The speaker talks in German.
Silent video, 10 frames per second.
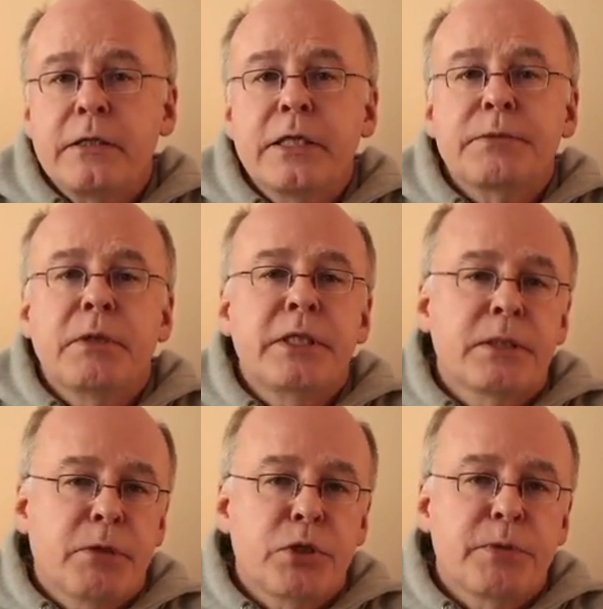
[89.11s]
lässt man diese
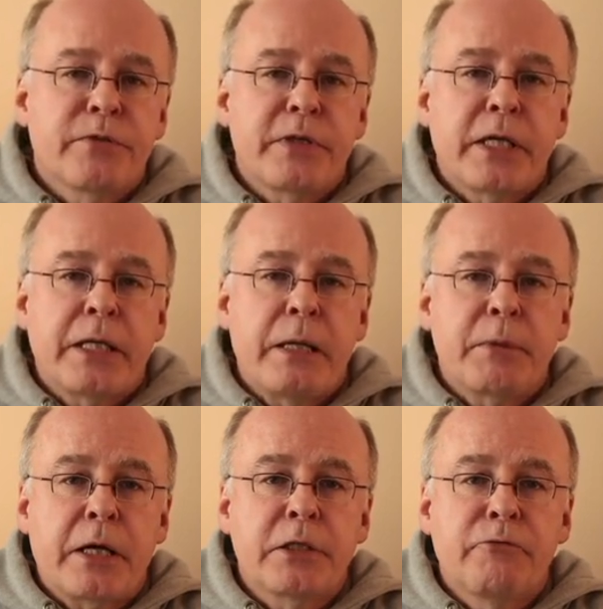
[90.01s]
beispielsweise an einem
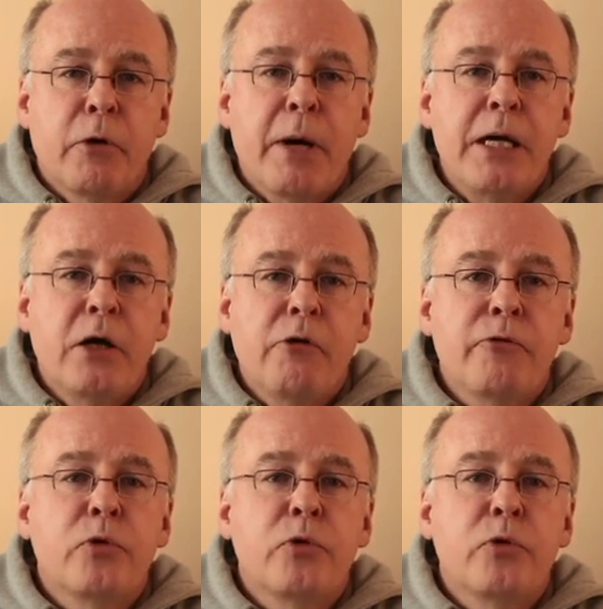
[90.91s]
Gatter vorbeilaufen